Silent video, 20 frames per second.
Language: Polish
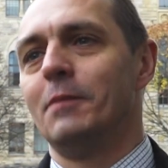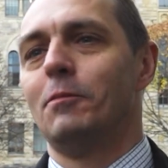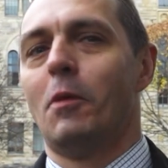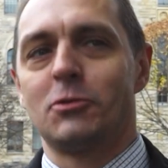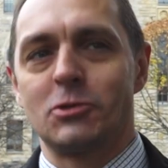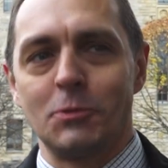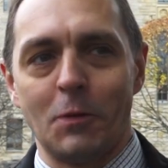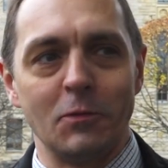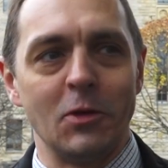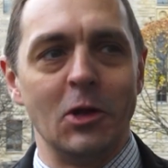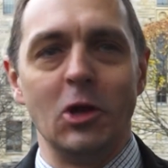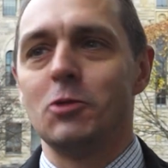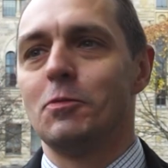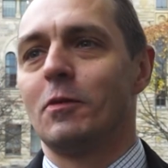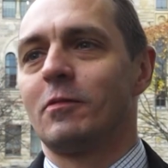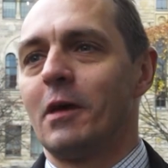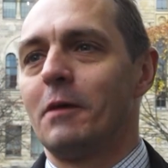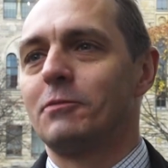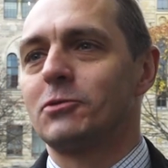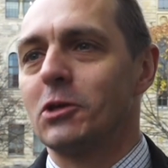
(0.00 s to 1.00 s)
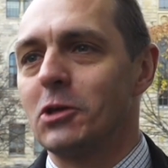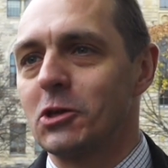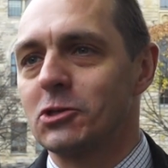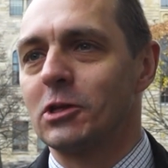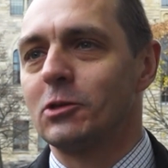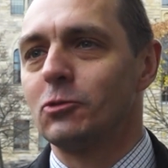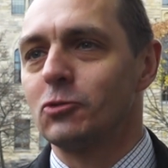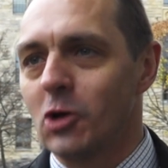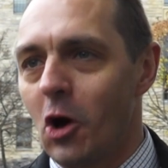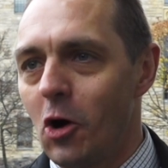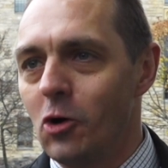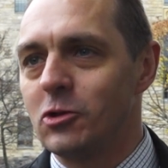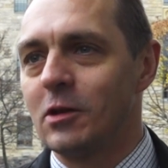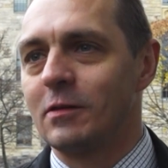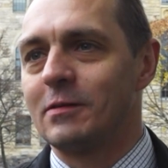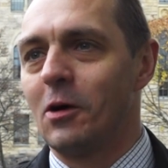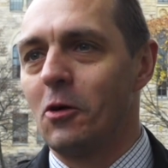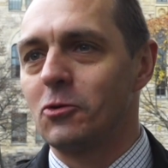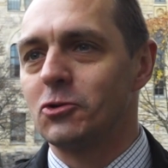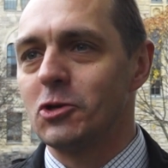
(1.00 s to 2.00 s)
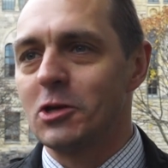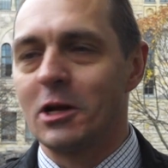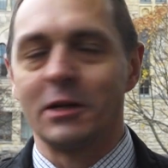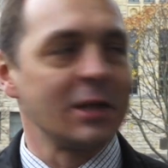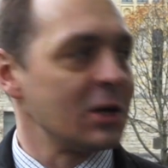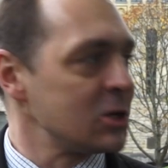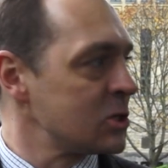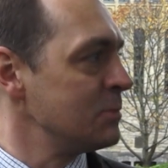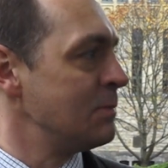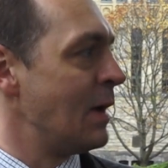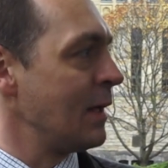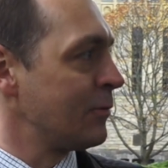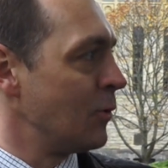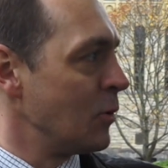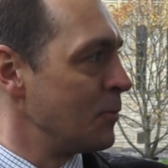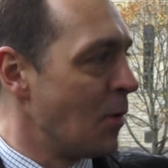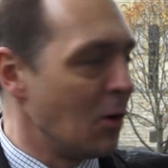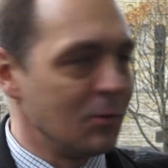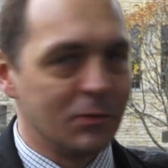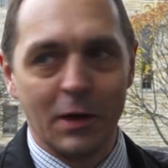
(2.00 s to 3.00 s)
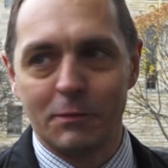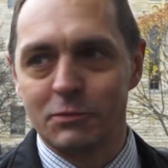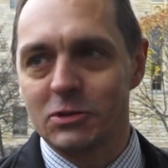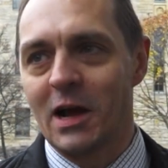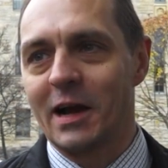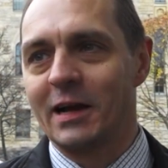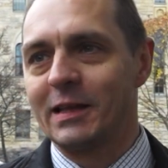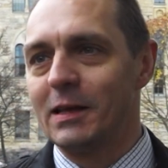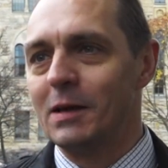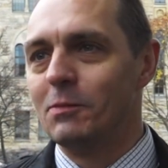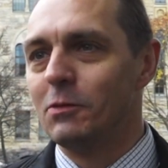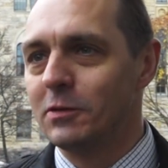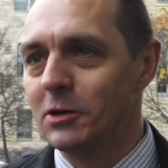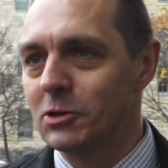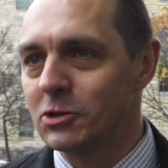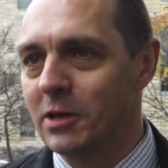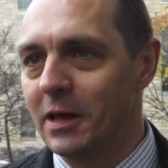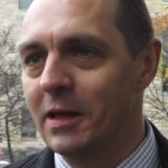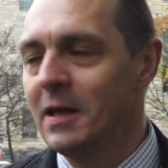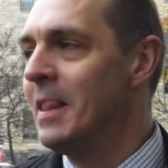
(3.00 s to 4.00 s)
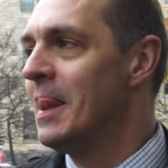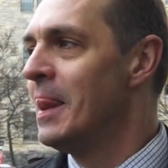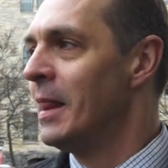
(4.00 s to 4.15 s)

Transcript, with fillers: bo przypomnieliśmy sobie przecież, że tu już ojciec założyciel też ma swój pomnik przy Akademii Muzycznej